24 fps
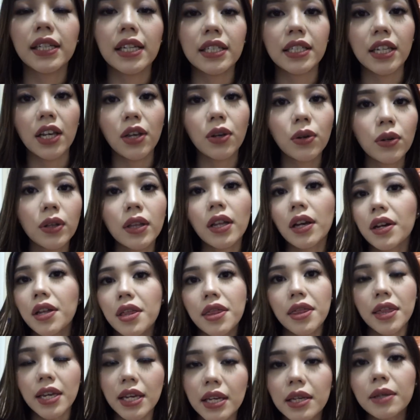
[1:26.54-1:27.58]
Kasi yun ang
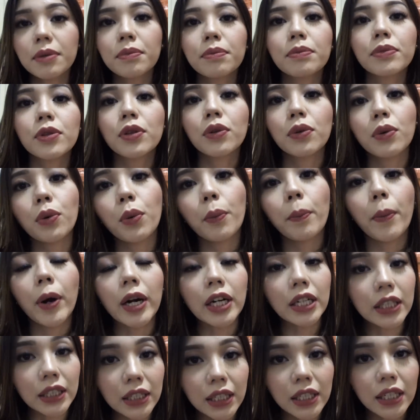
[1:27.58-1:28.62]
theme nung
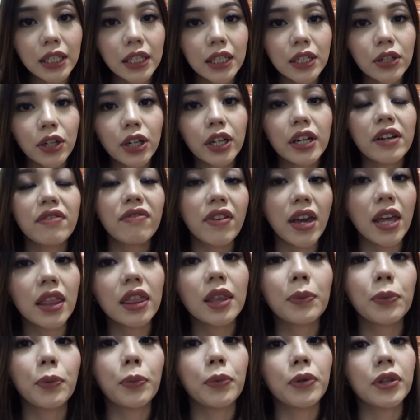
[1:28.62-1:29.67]
party or
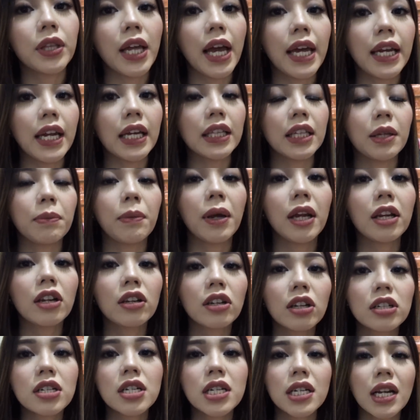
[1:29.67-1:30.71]
event na pupuntahan natin. May
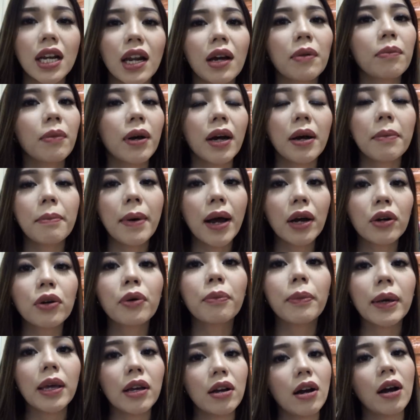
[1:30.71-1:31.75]
ilalunch lang mga
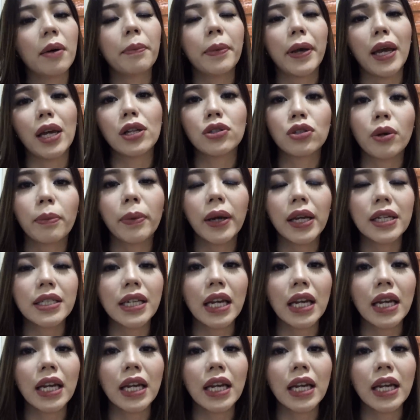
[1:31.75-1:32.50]
bagong makeup, kaya sobrang